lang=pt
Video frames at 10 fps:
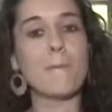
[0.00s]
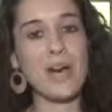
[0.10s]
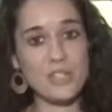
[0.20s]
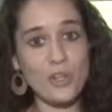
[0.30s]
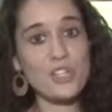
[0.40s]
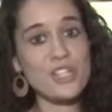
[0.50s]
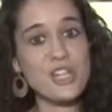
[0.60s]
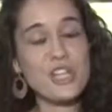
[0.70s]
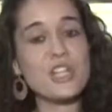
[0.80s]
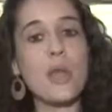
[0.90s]
Mas hoje a
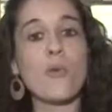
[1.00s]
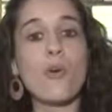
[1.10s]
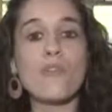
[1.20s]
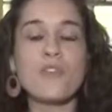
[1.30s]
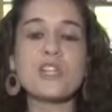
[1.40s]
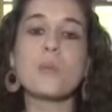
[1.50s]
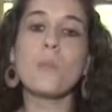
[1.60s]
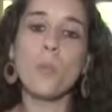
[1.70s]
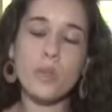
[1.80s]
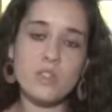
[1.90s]
gente tem um convite
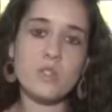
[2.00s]
muito